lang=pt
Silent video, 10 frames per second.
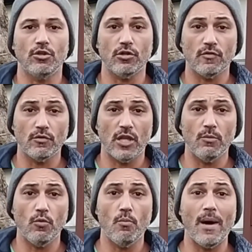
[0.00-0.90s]
Então nós vamos
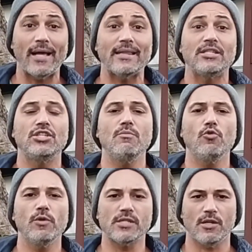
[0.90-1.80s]
ter uma
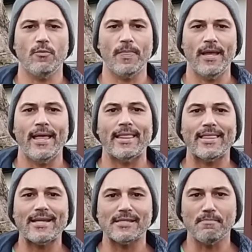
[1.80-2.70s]
diminuição
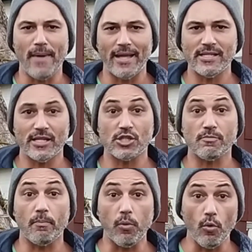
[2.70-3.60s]
das
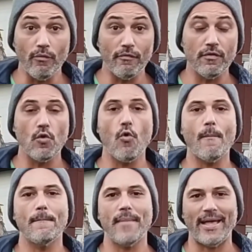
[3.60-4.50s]
médias
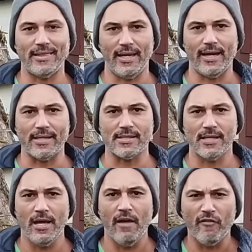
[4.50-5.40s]

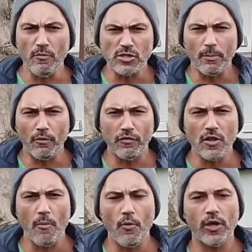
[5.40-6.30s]
pluviométricas. Vamos
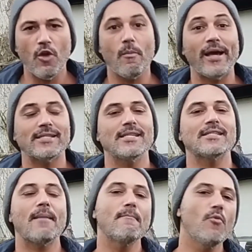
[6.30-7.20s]
aprofundar um pouquinho mais, que
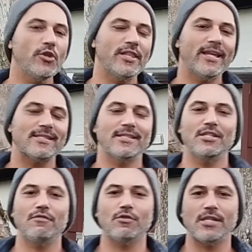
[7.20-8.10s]
isso é muito
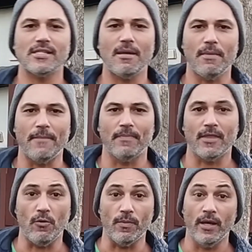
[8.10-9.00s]
interessante você saber.
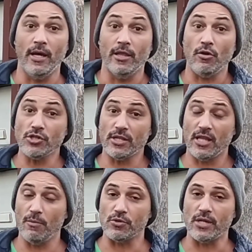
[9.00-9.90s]
Então, nós já
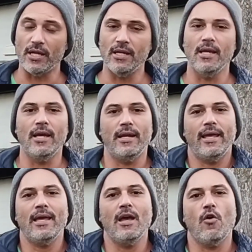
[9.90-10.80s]
temos aí
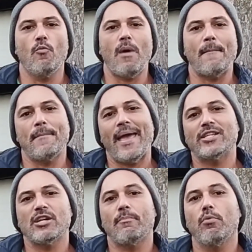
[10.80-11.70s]
né, uma
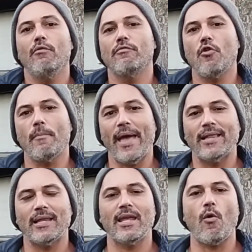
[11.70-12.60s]
média
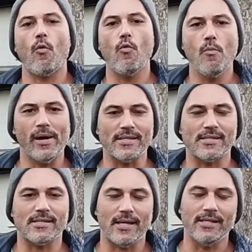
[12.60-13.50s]
pluviométrica em
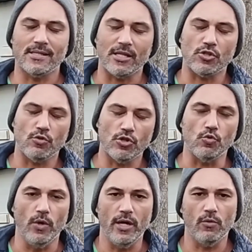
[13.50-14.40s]
algumas
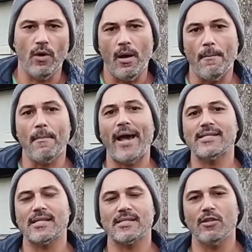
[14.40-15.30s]
estações do ano
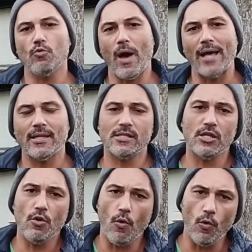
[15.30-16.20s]
mais
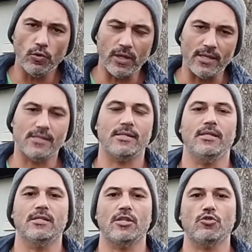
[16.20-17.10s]
acentuadas e
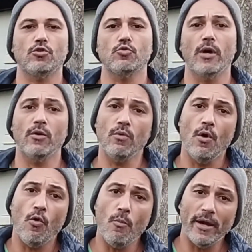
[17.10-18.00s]
outras estações do ano
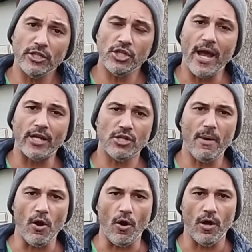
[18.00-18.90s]
uma
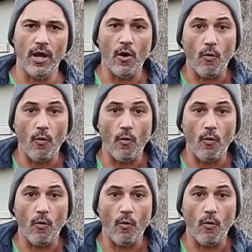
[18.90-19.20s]
estiagem maior.